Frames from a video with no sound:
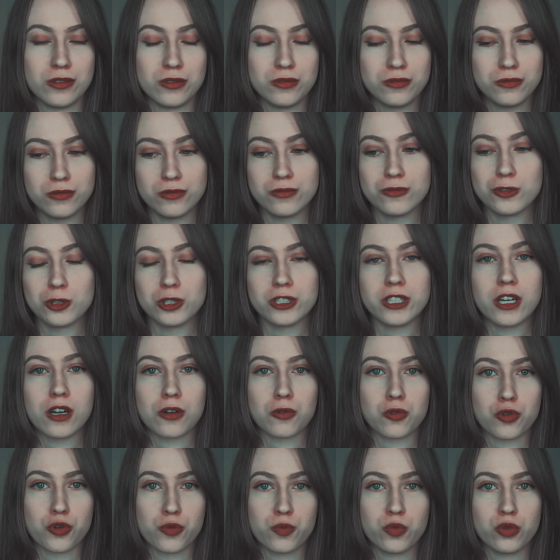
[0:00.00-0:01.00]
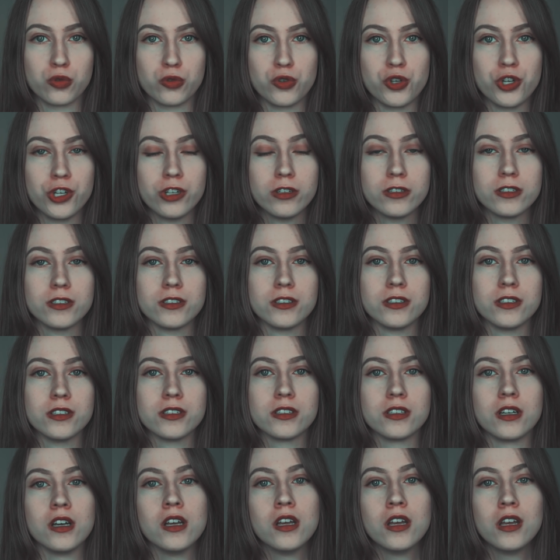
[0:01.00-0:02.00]
Ну, вот так уж получилось, и
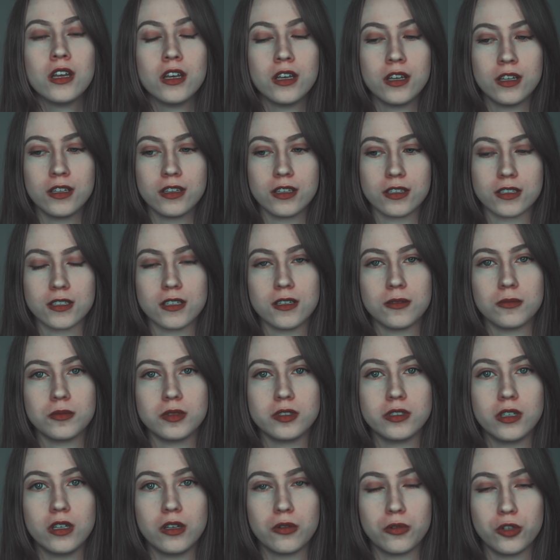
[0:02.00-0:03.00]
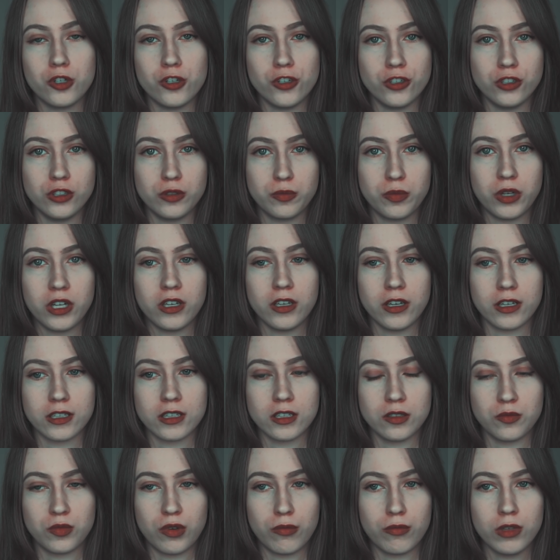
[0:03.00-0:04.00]
это на самом деле очень
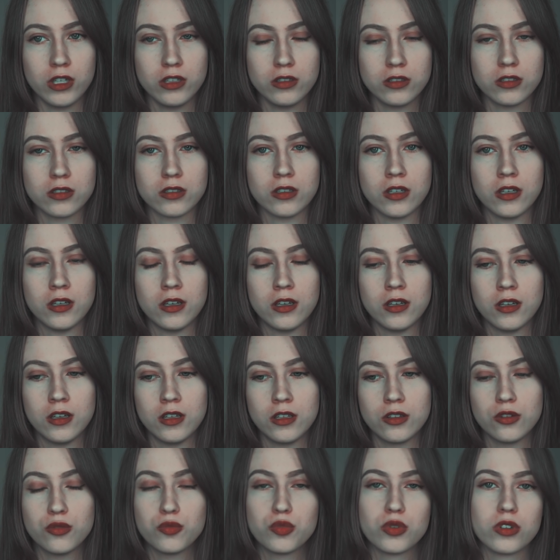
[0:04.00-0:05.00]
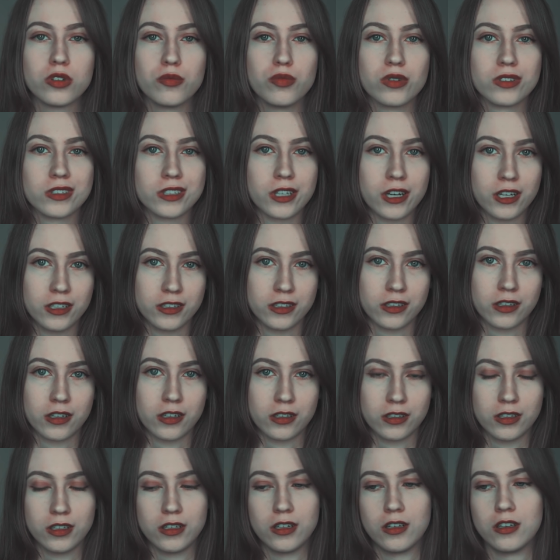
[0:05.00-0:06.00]
неприятный момент – ну, было бы странно,
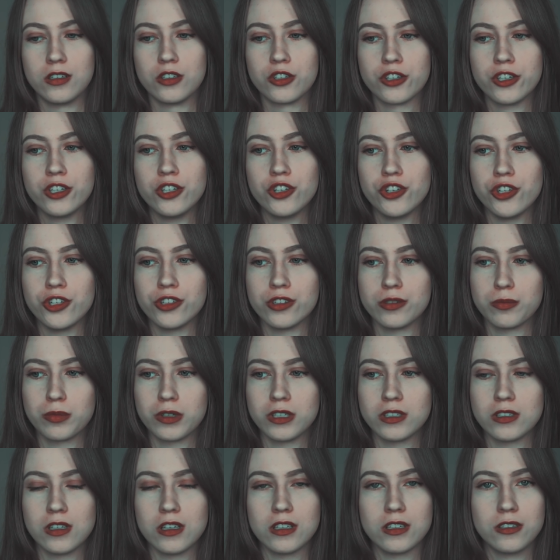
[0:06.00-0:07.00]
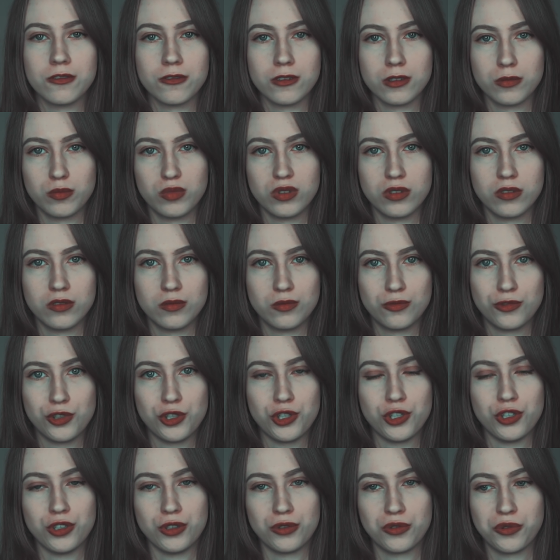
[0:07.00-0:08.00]
когда женщина преследовала бы
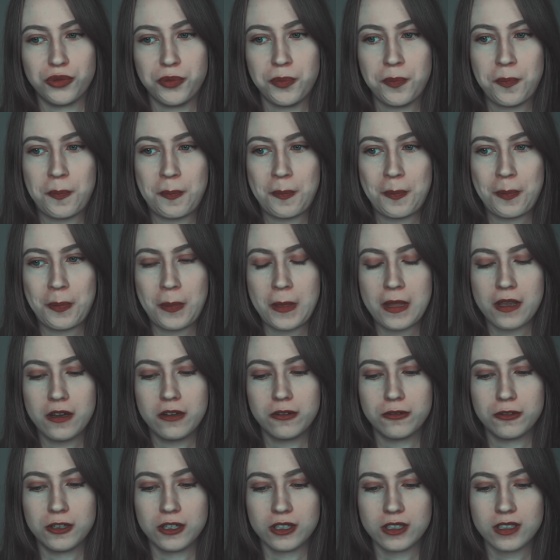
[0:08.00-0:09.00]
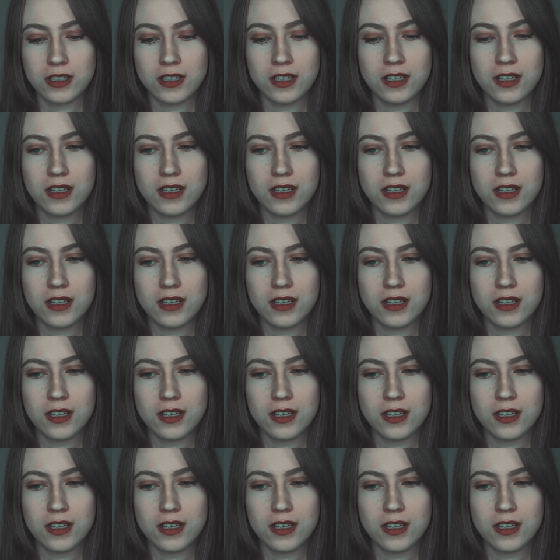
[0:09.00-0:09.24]
мужчину. Вот.